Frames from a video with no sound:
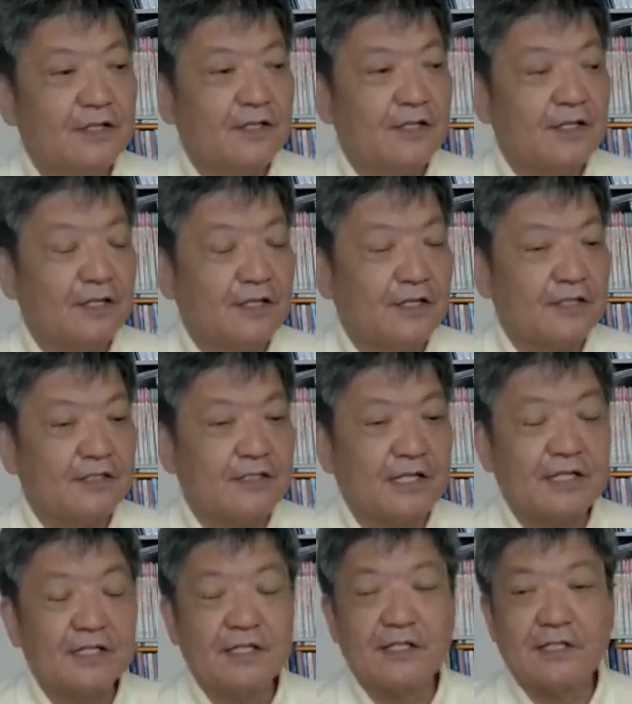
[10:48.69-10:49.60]
えー、
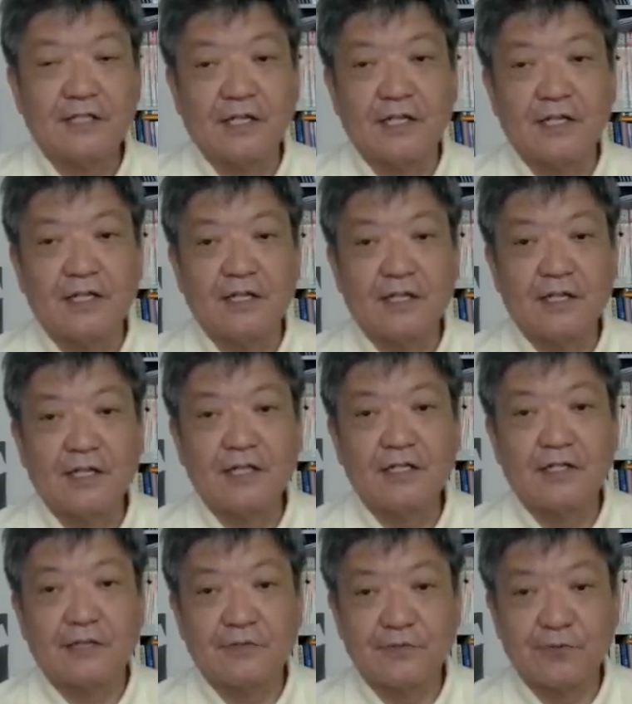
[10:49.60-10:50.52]
ただでさえ
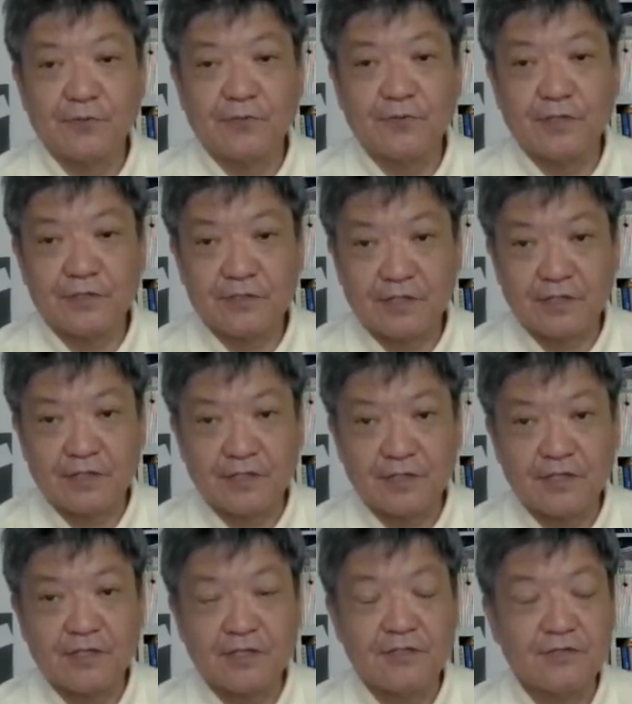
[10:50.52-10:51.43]
経済不況ですから
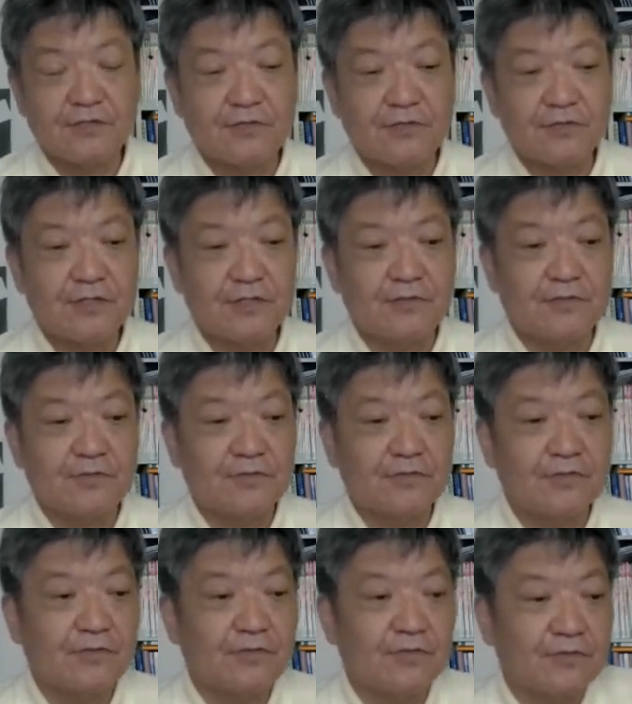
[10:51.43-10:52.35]
ね、それにこ
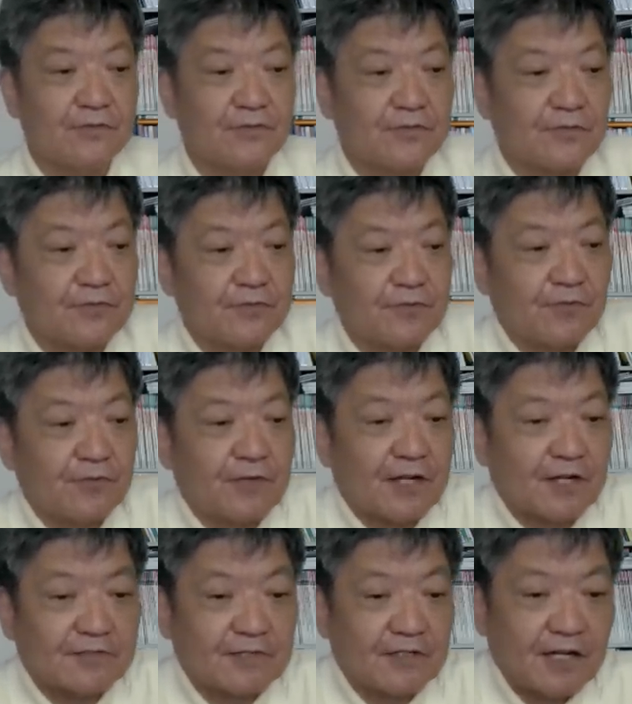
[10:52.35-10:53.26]
の食料価
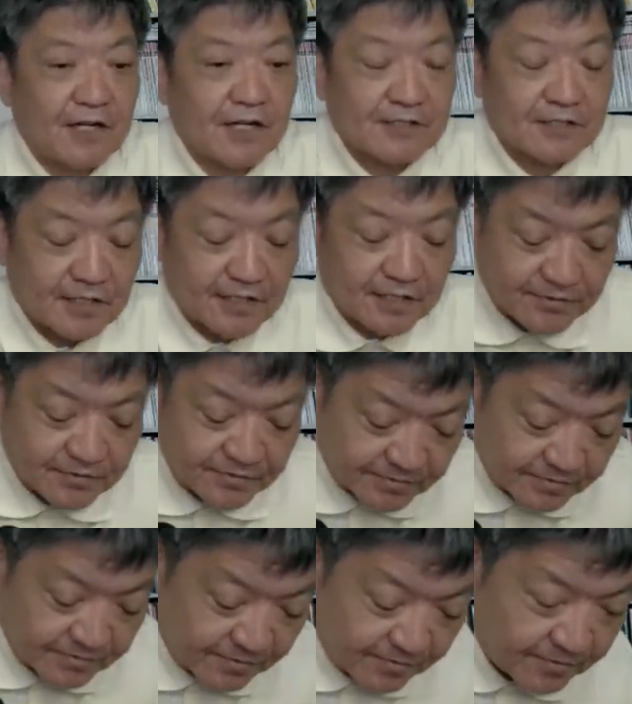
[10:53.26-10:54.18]
格が上がったりす
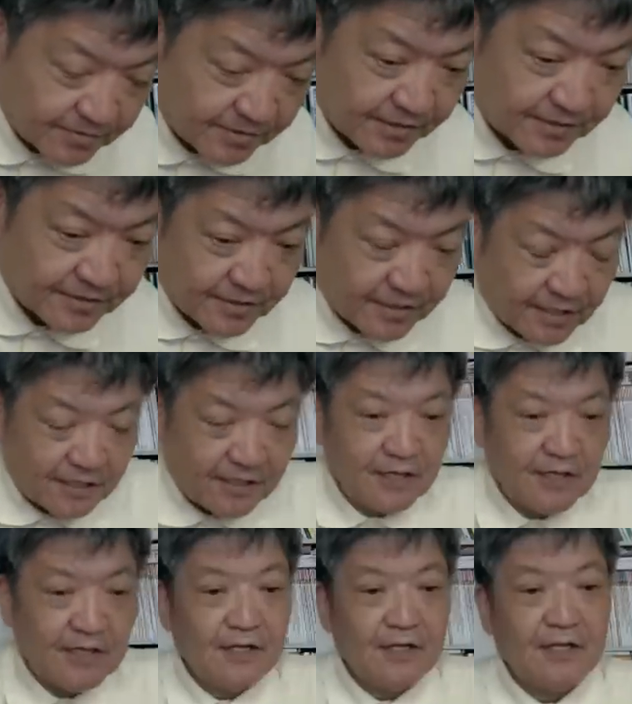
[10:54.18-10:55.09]
るとですね、
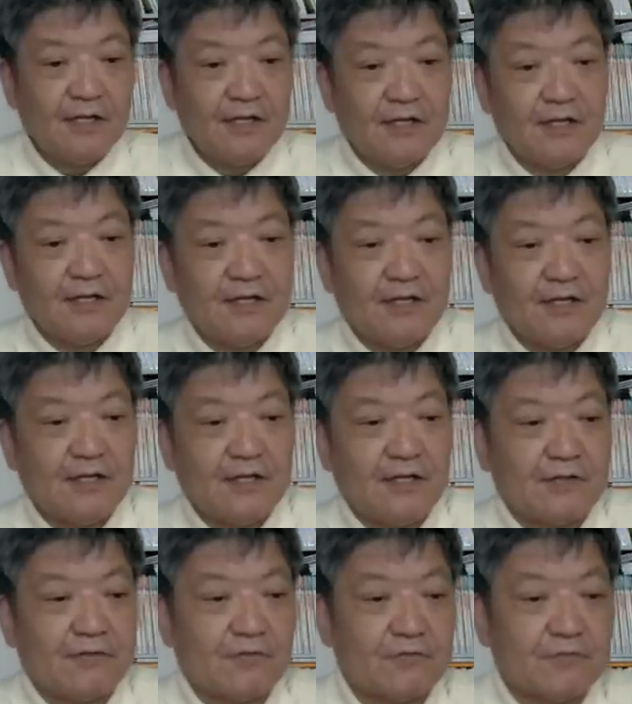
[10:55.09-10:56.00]

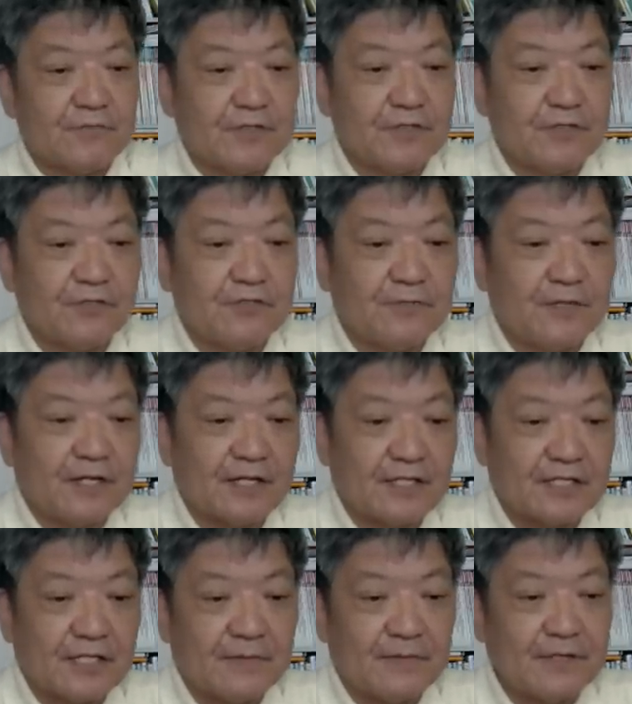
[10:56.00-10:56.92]
えー、国民の不満
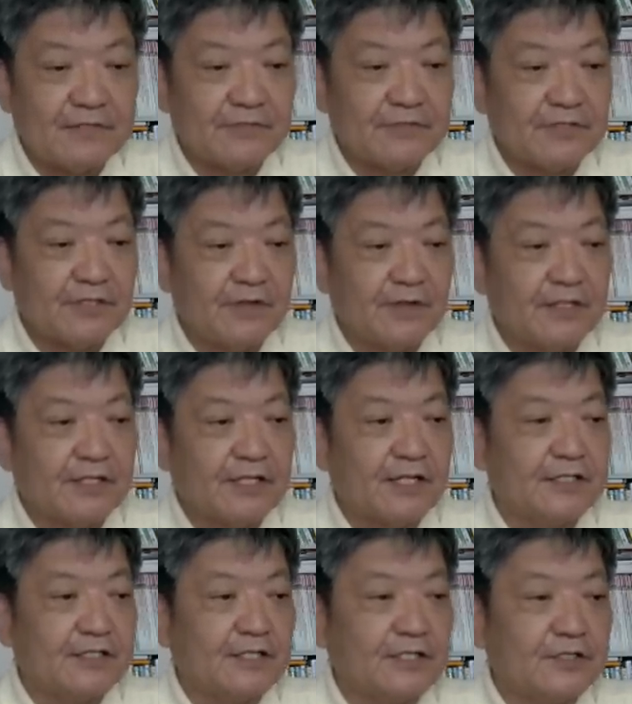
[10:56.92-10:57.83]
がたまるんでは
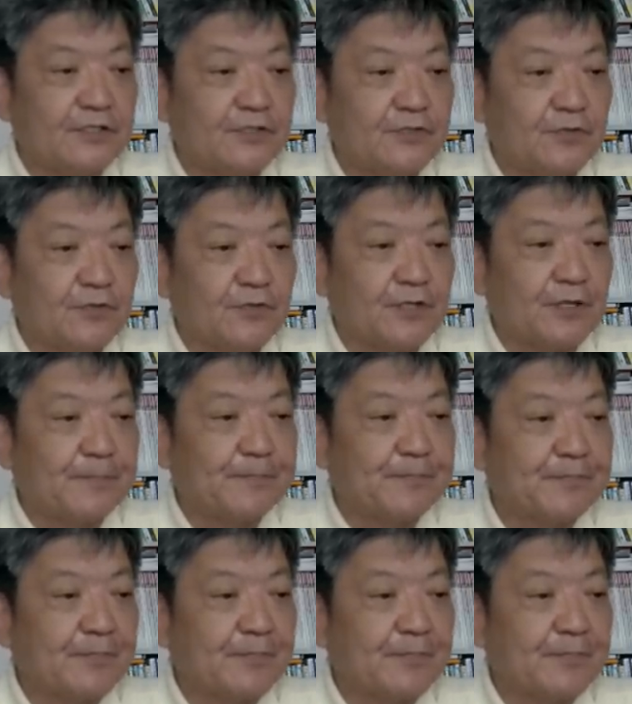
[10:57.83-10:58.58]
ないでしょうか。